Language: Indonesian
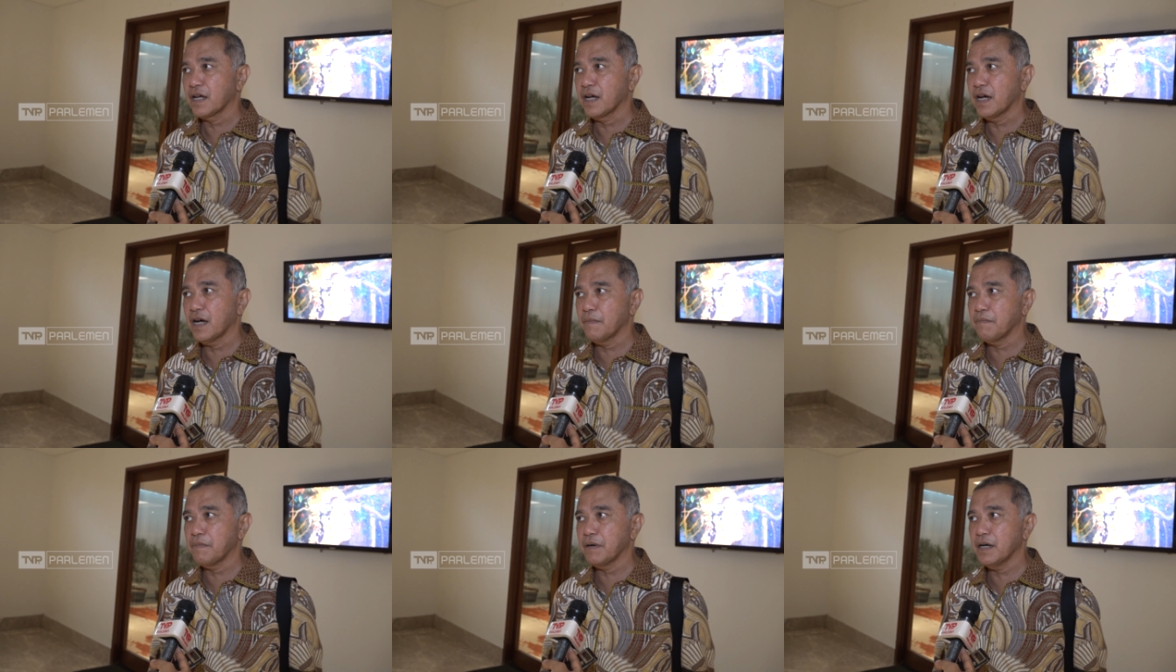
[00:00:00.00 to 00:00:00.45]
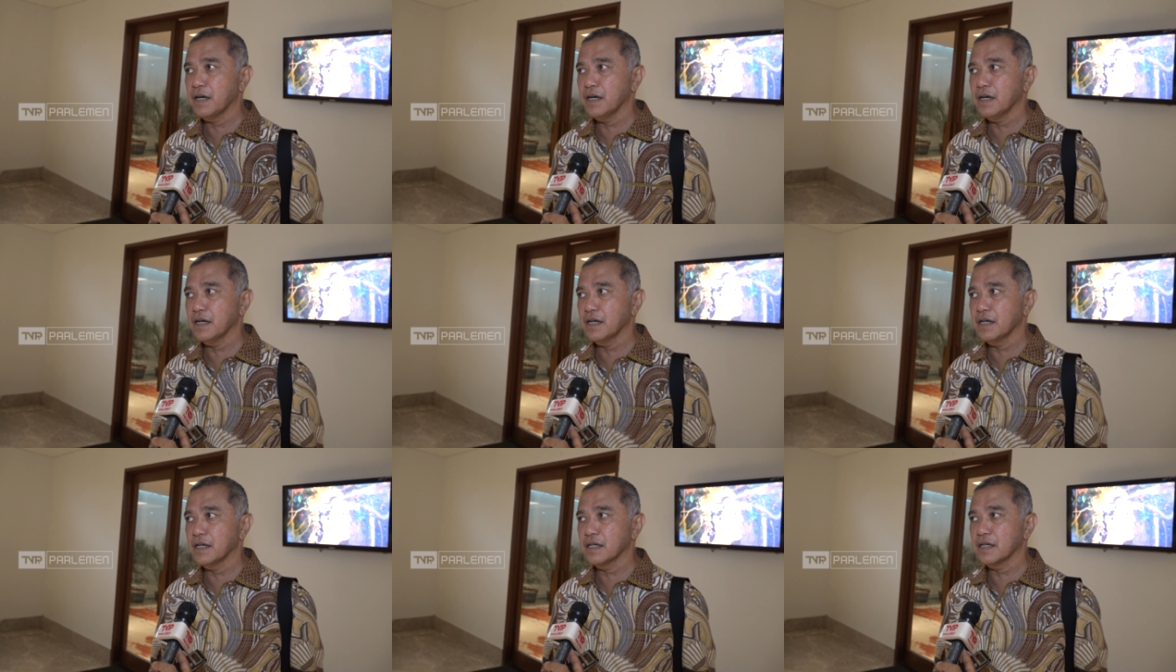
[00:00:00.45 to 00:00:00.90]
apa
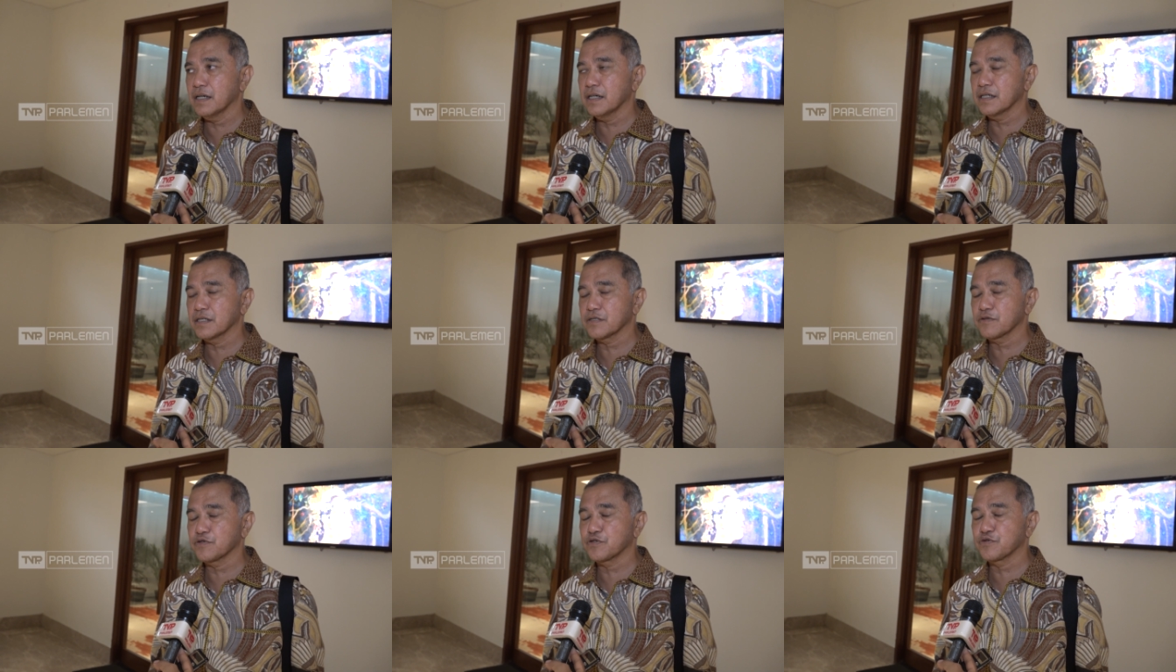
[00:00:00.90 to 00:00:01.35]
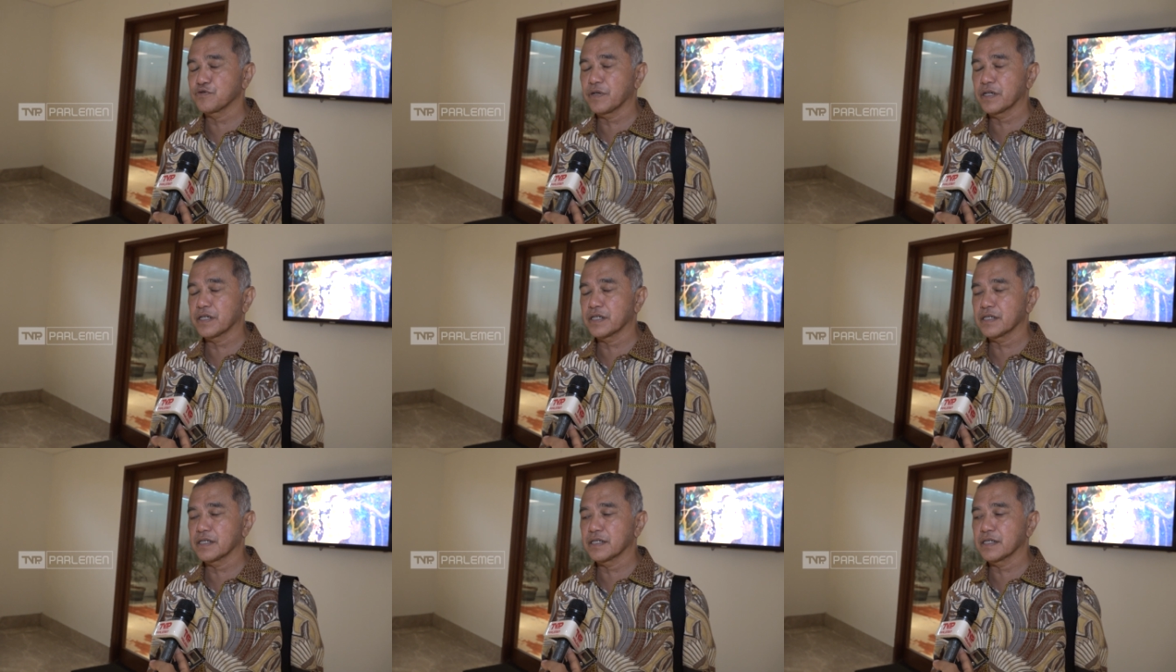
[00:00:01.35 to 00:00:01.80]
uh, tujuan
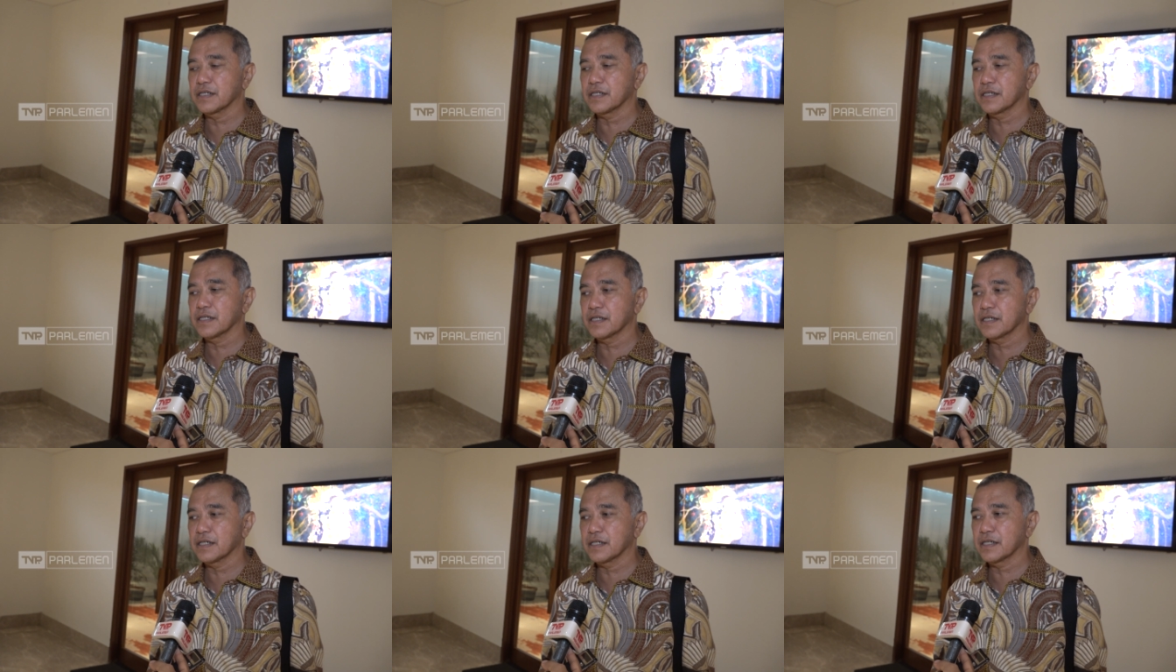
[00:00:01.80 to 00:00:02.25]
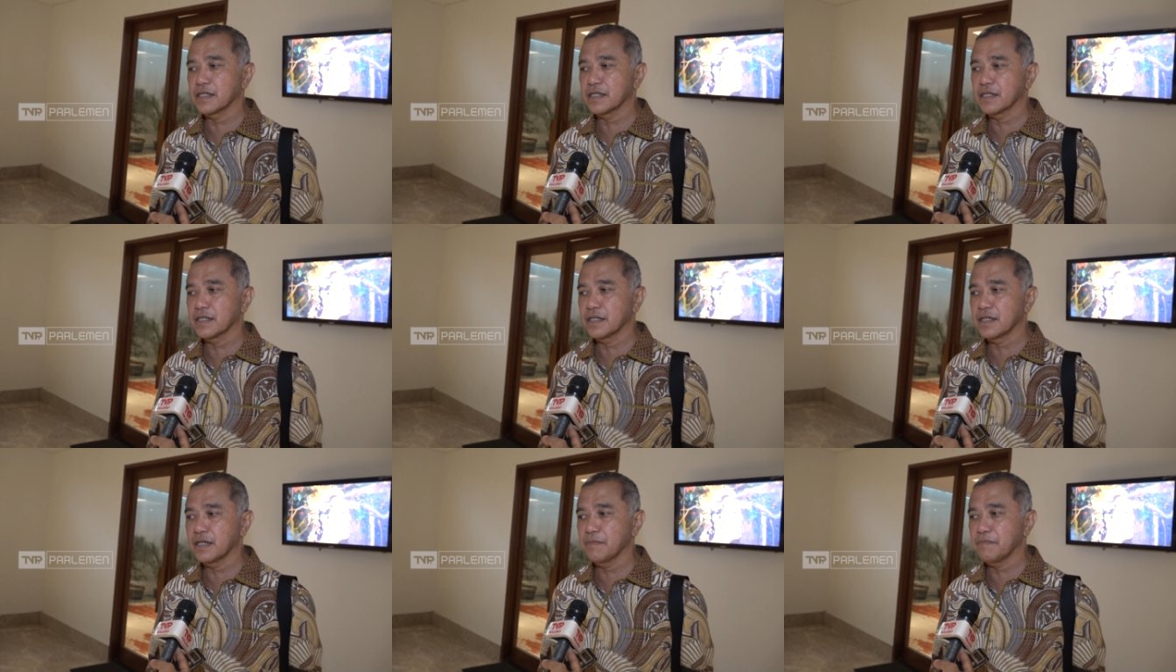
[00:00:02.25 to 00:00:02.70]

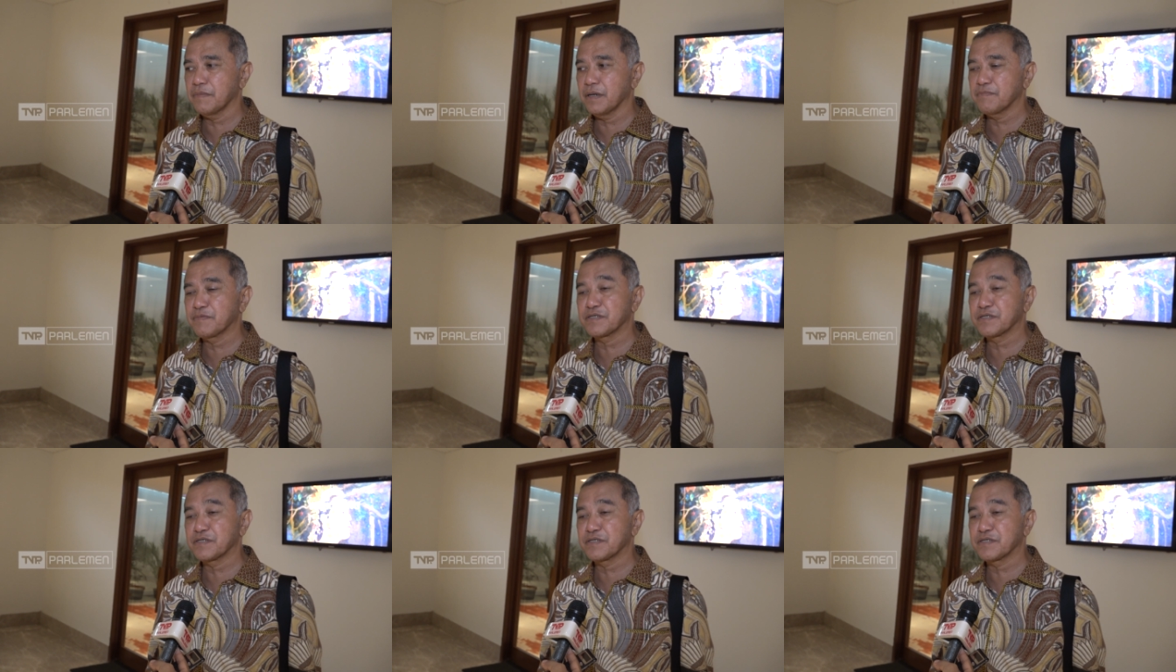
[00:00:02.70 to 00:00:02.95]
apa